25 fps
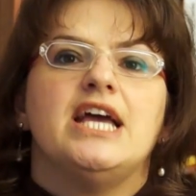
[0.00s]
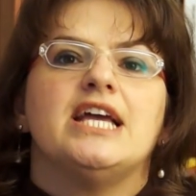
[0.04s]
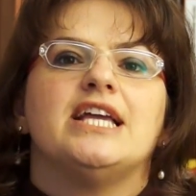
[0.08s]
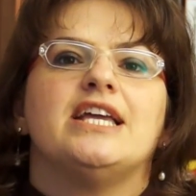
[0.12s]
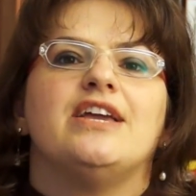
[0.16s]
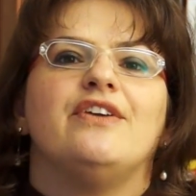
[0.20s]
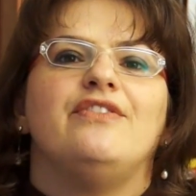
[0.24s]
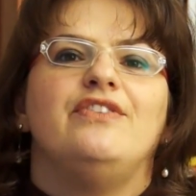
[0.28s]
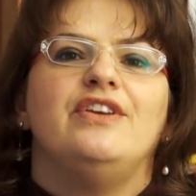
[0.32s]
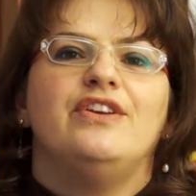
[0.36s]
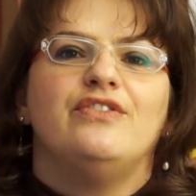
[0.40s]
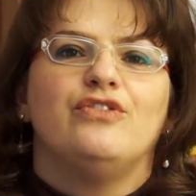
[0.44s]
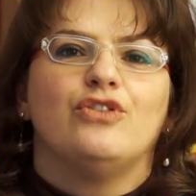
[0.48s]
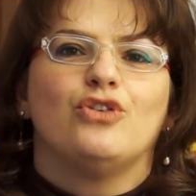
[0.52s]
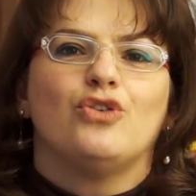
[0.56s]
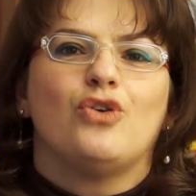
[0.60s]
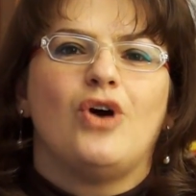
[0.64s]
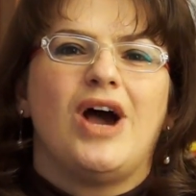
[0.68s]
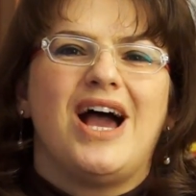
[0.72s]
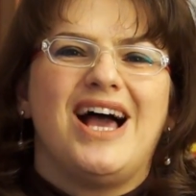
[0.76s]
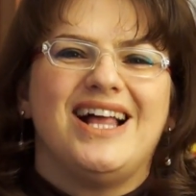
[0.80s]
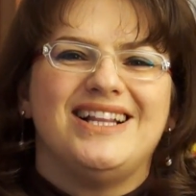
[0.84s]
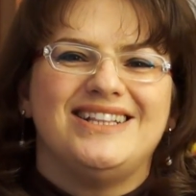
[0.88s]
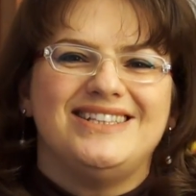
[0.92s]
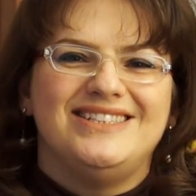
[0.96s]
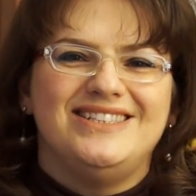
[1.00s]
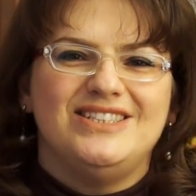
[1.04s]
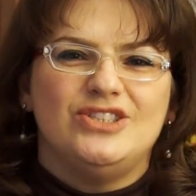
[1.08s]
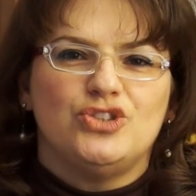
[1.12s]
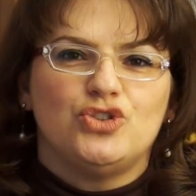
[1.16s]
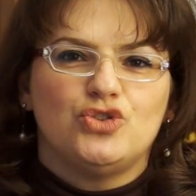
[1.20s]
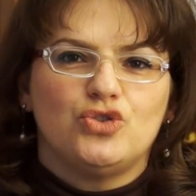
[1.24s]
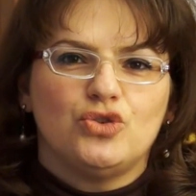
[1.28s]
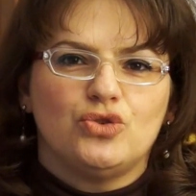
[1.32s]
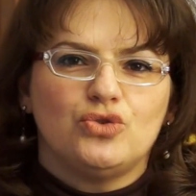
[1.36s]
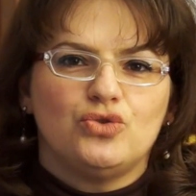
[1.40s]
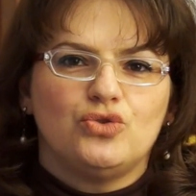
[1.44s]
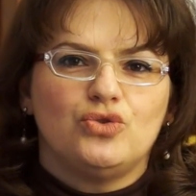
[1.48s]
che vivono al di
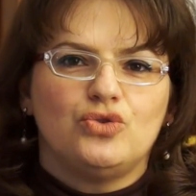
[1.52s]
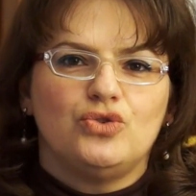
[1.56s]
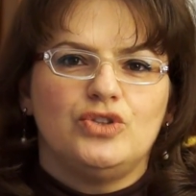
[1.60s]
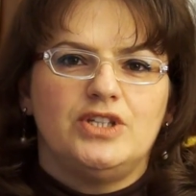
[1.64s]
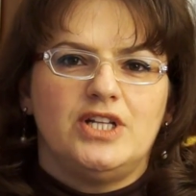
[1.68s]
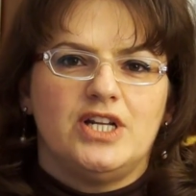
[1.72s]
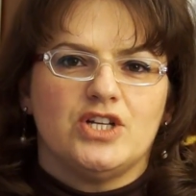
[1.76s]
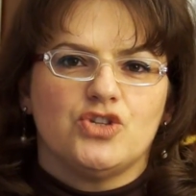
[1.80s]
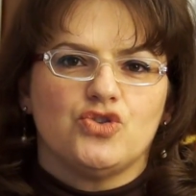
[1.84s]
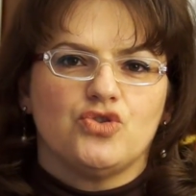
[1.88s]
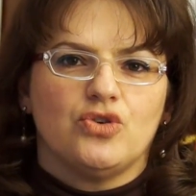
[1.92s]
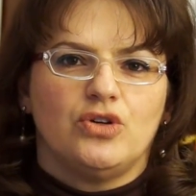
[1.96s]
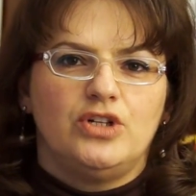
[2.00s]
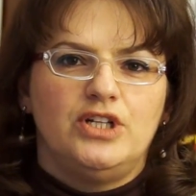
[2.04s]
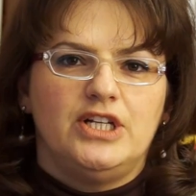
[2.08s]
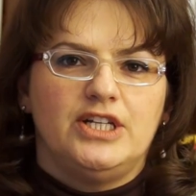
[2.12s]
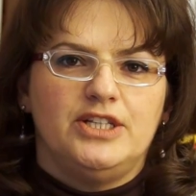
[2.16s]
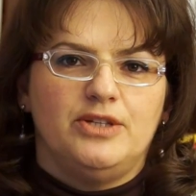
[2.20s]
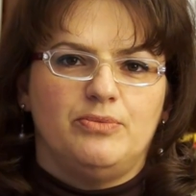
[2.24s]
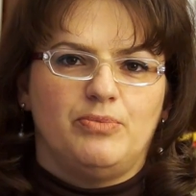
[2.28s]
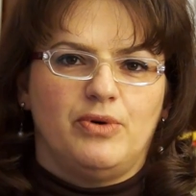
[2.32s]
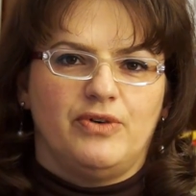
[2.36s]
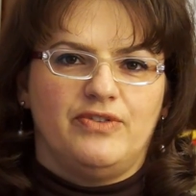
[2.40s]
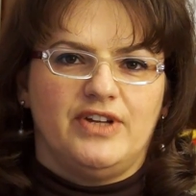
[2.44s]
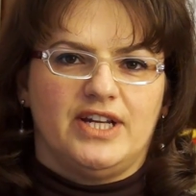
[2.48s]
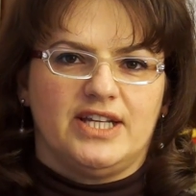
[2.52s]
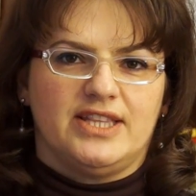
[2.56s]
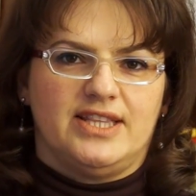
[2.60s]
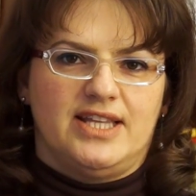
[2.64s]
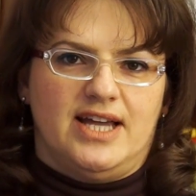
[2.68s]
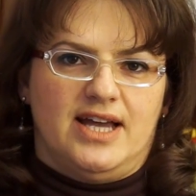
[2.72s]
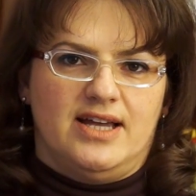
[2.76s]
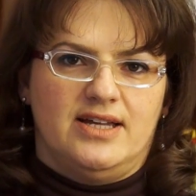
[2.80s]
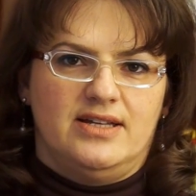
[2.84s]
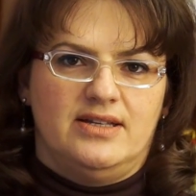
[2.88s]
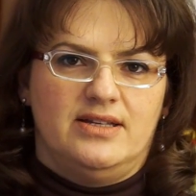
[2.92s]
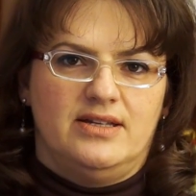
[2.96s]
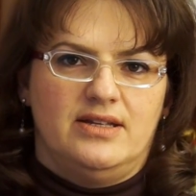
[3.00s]
sotto della soglia di
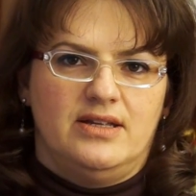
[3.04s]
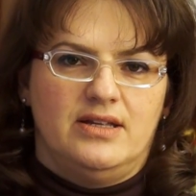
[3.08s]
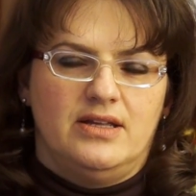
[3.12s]
povertà